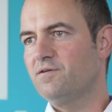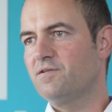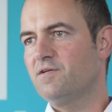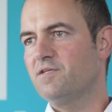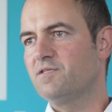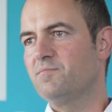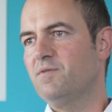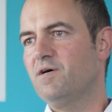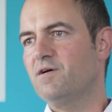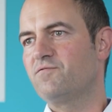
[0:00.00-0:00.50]
und
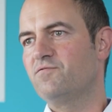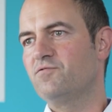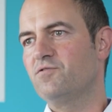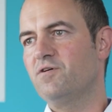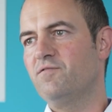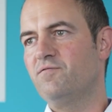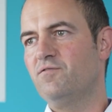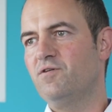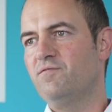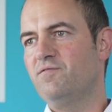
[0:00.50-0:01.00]
als
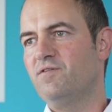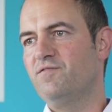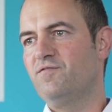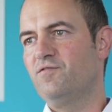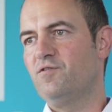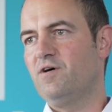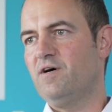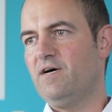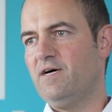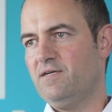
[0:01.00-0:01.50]
Marktführer wollen wir
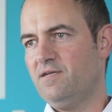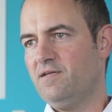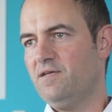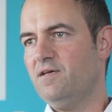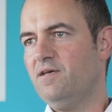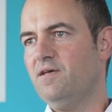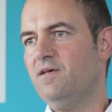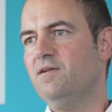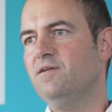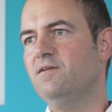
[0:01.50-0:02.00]

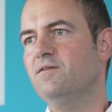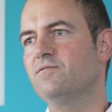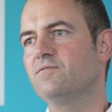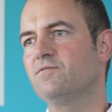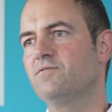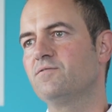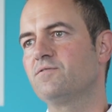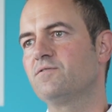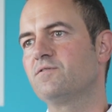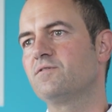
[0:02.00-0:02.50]
vorangehen
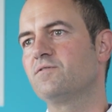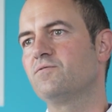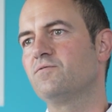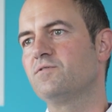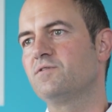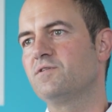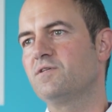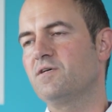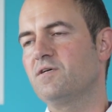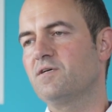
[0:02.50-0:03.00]
und
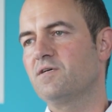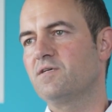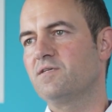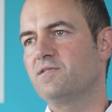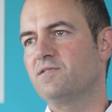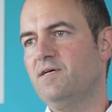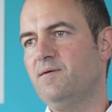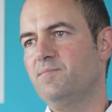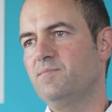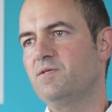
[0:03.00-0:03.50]
unsere
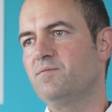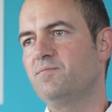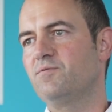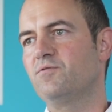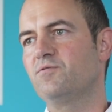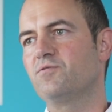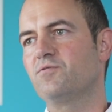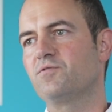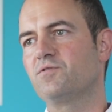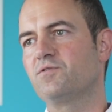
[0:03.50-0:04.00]
gesamte
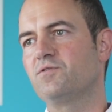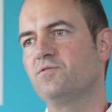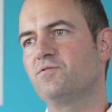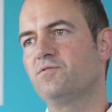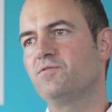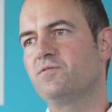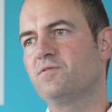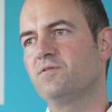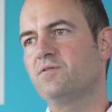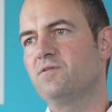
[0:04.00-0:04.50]

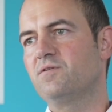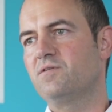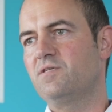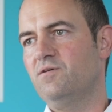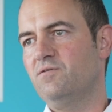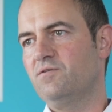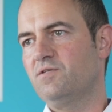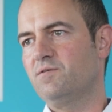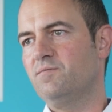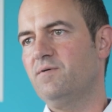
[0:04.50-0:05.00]
Produktion
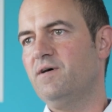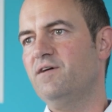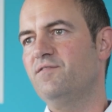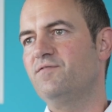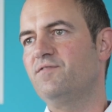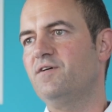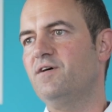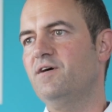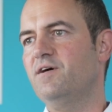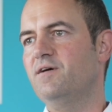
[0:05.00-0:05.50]

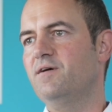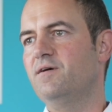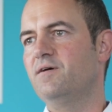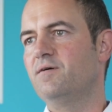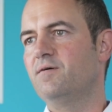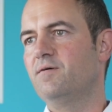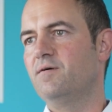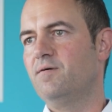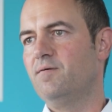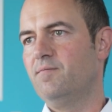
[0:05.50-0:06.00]
CO2-frei
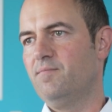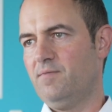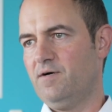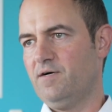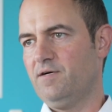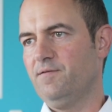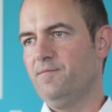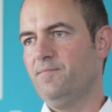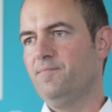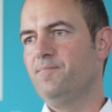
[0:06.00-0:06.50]

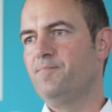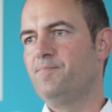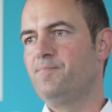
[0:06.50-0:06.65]
machen.